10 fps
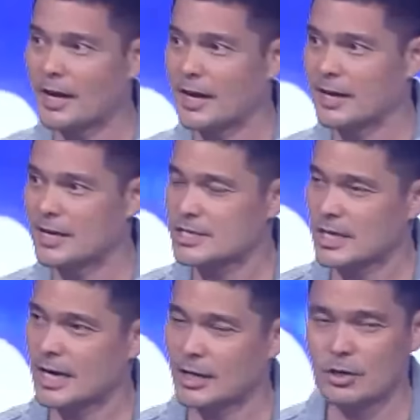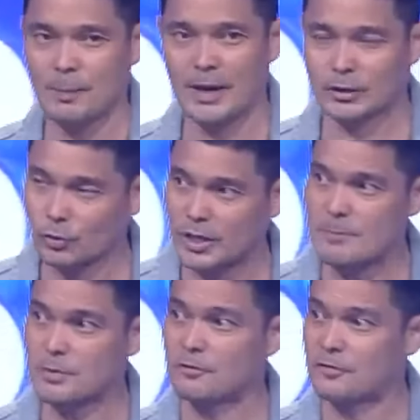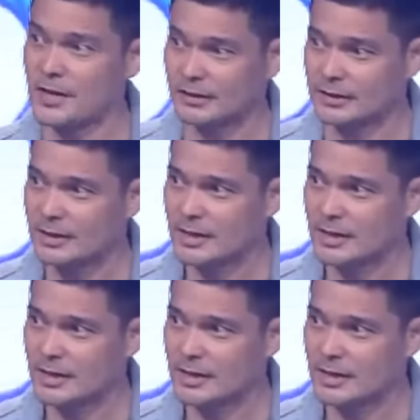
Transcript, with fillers: eh isang ano para to keep you fit,